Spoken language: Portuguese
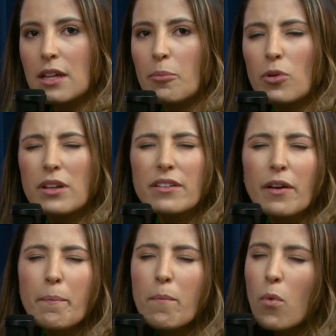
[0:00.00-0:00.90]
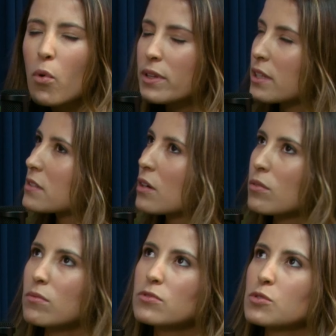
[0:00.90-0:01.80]
na Bolívia, muitas. É
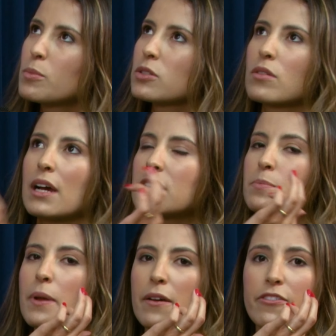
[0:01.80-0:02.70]
um dos meus lugares pra...